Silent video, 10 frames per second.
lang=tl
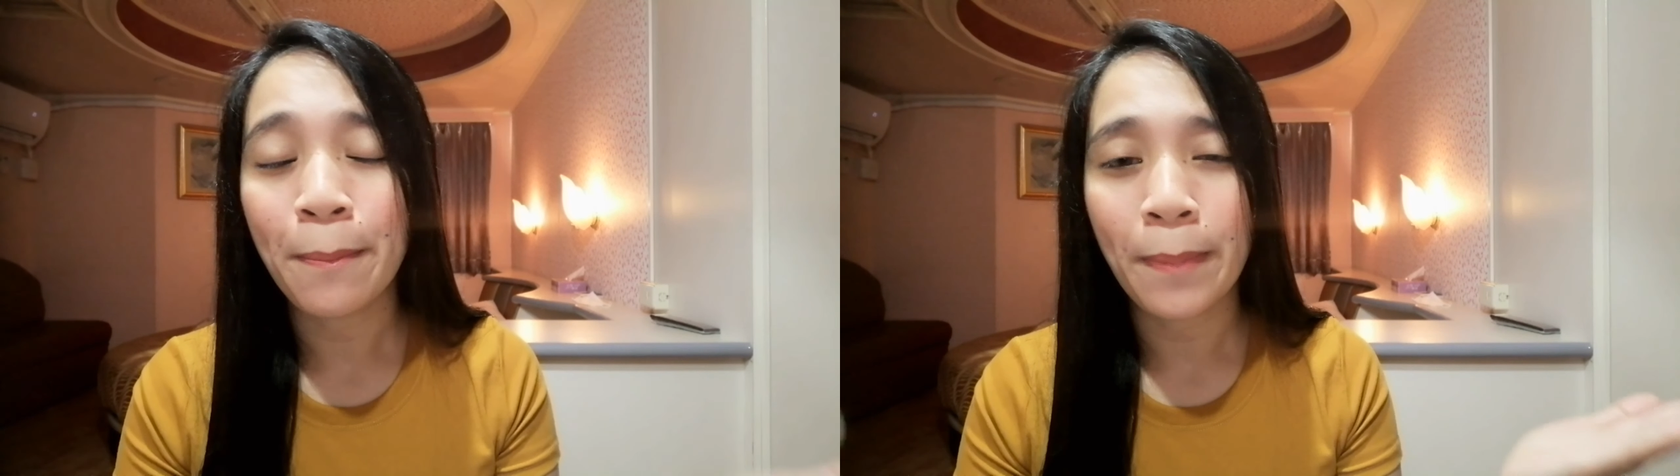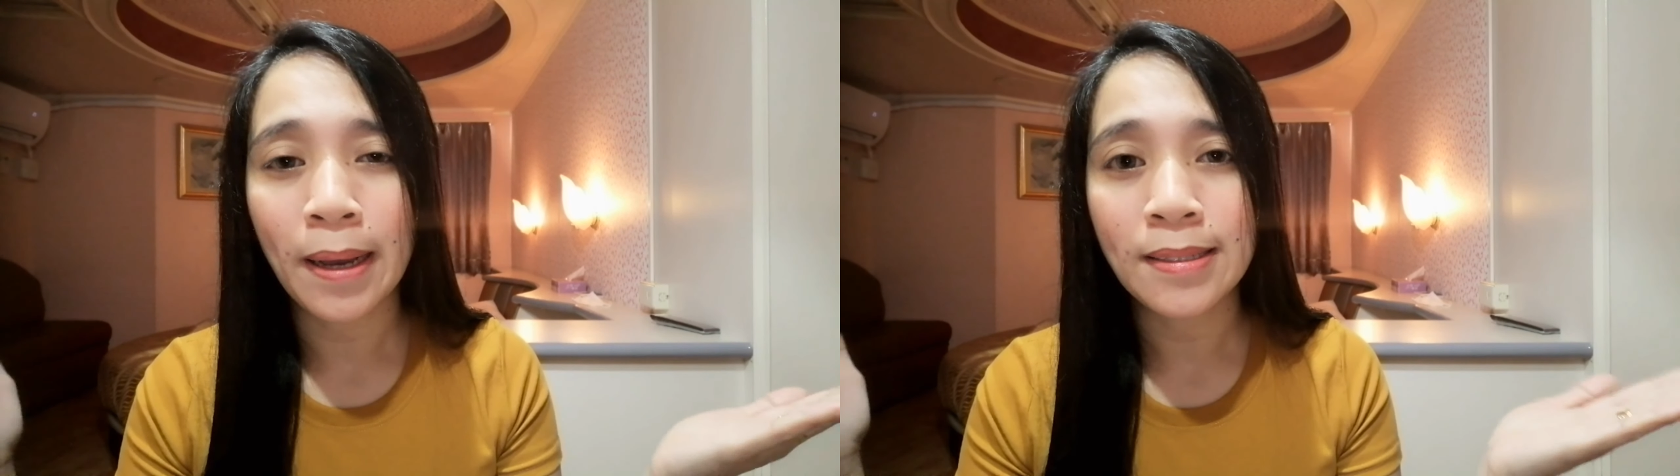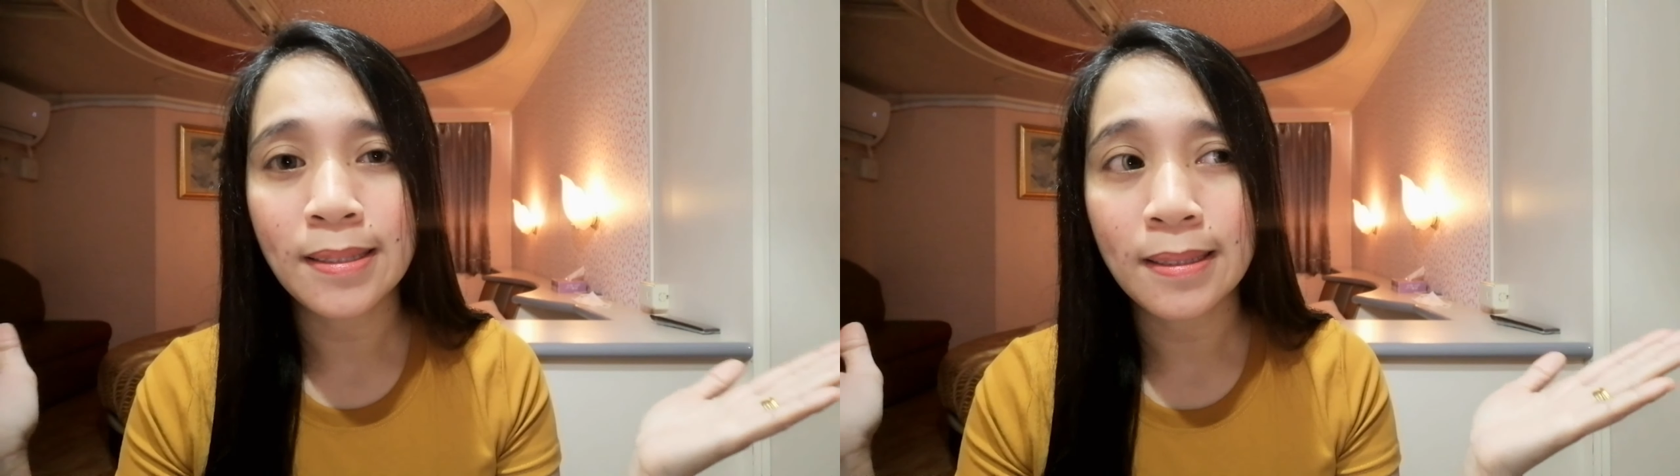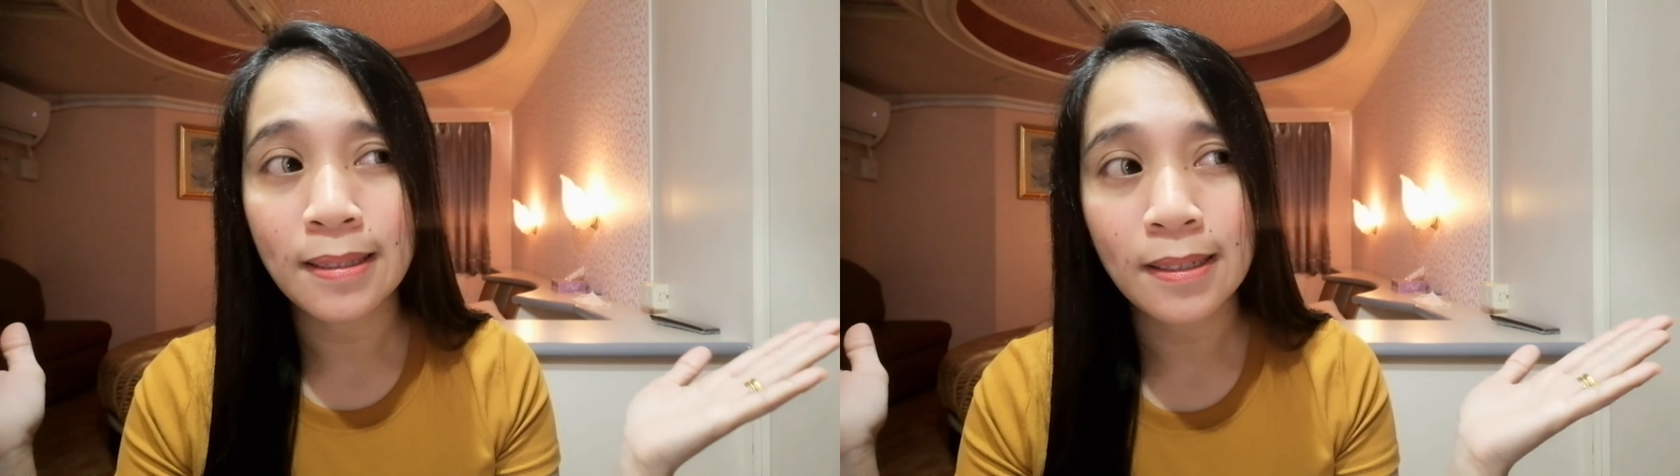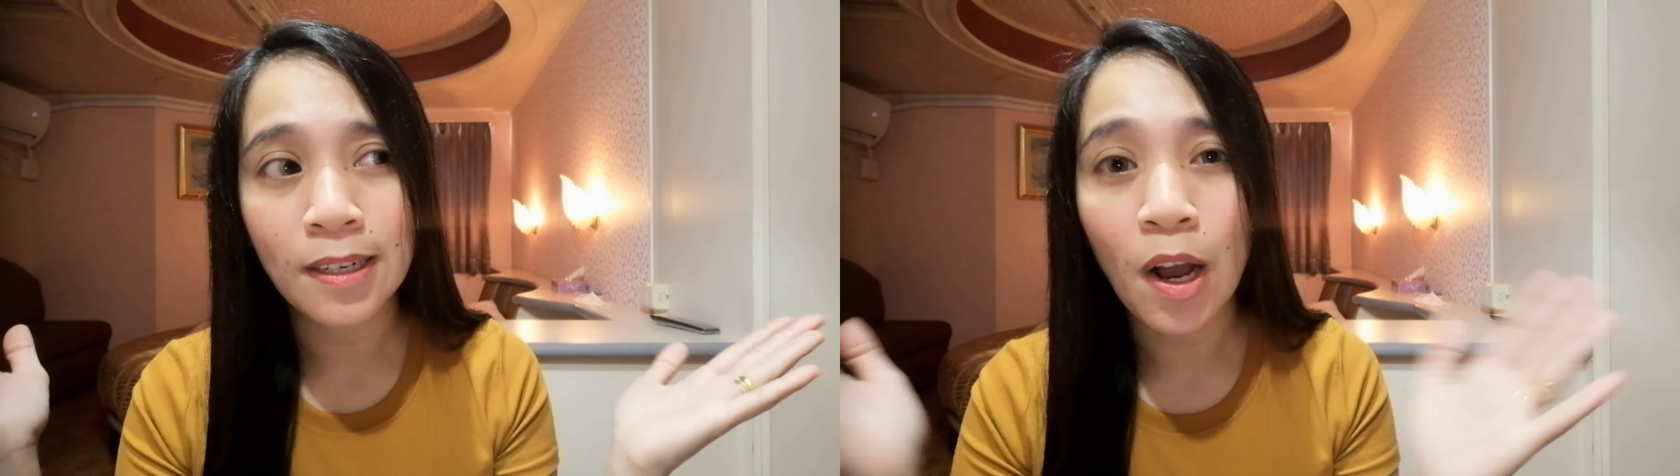
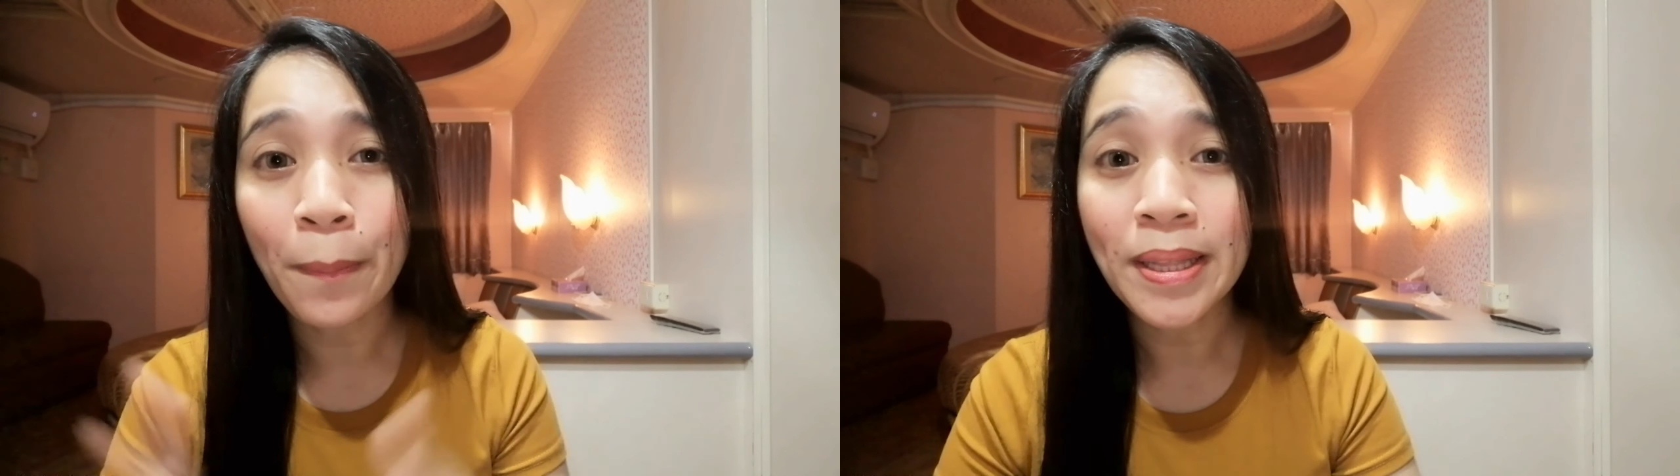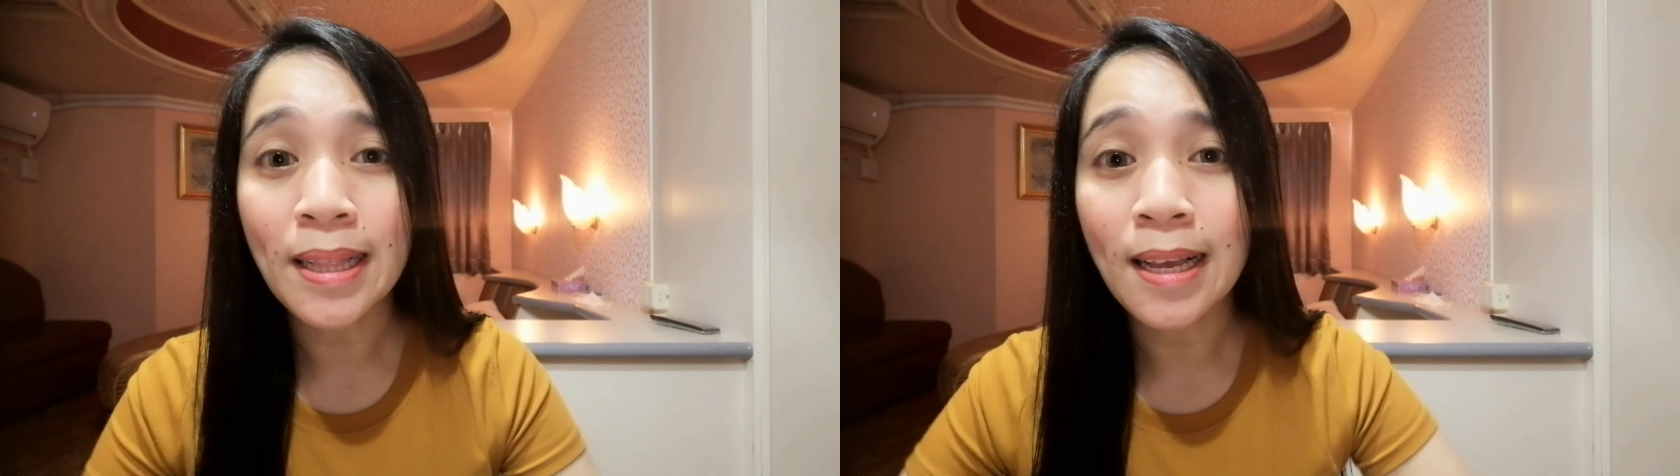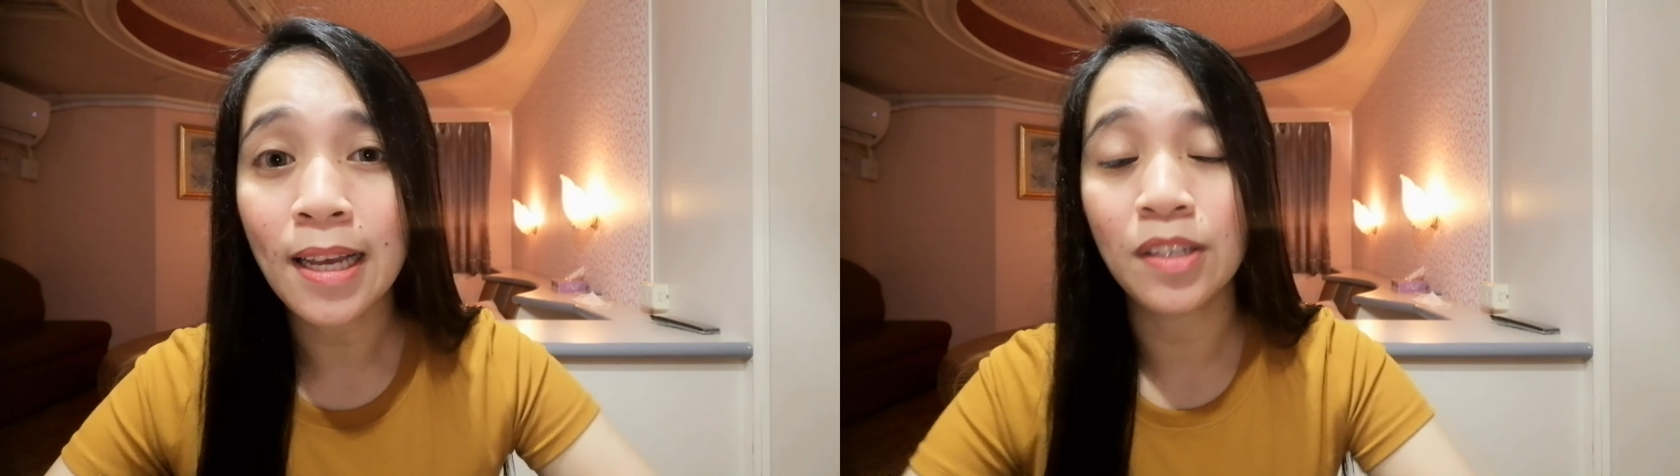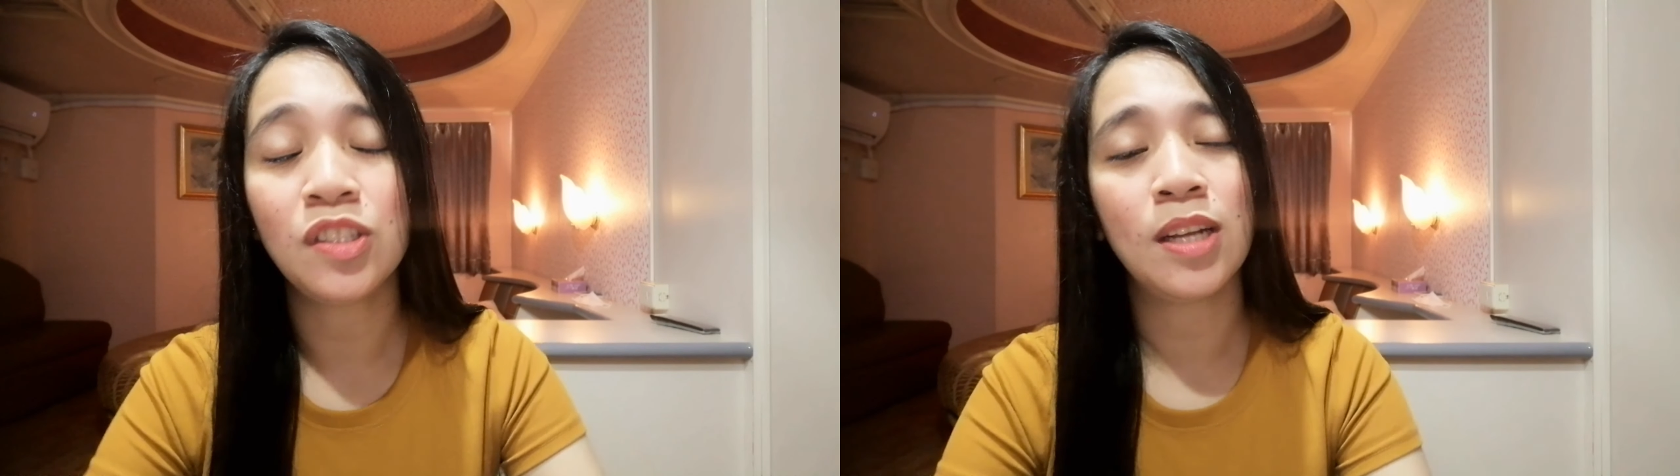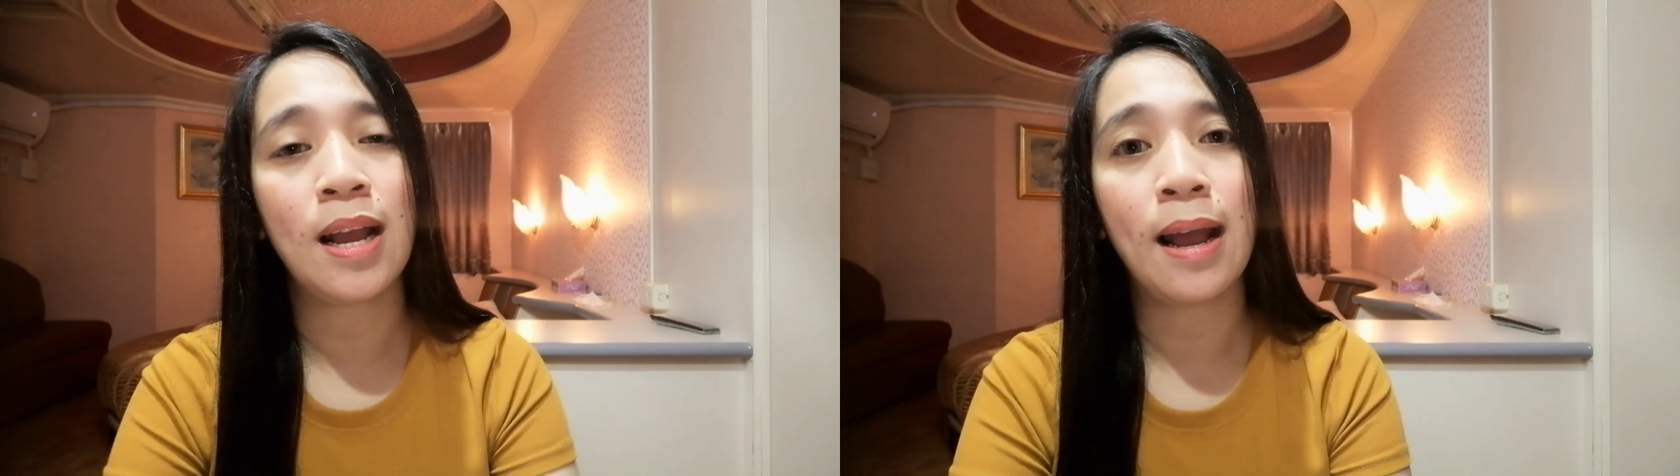mag-comment lang kayo
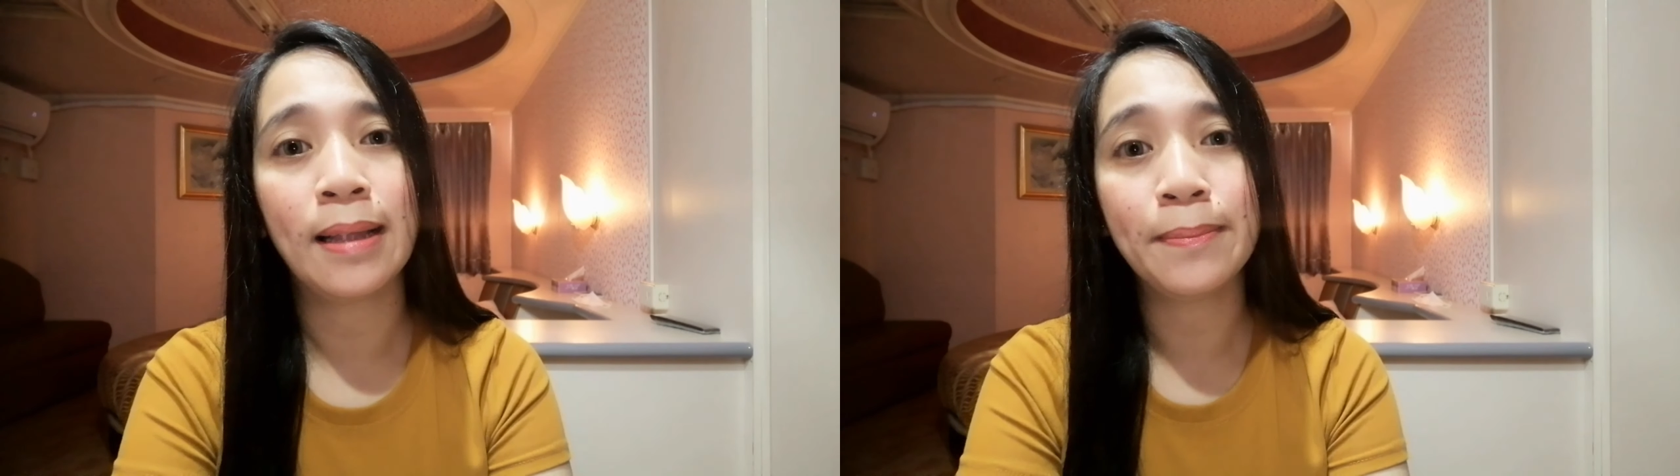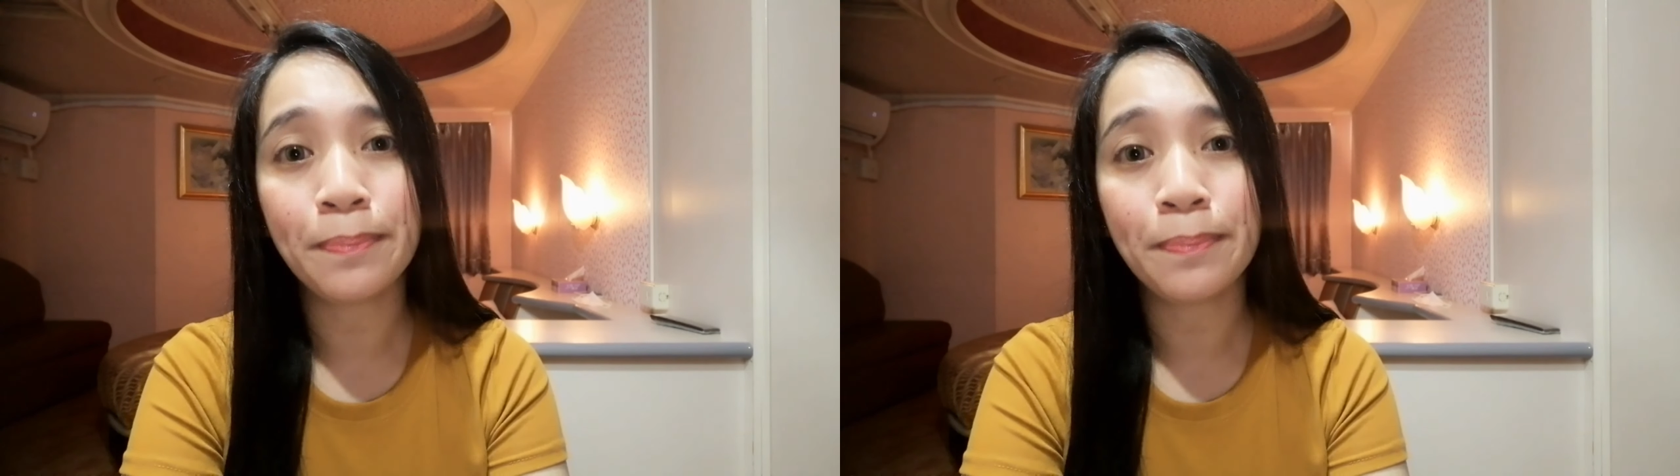dyan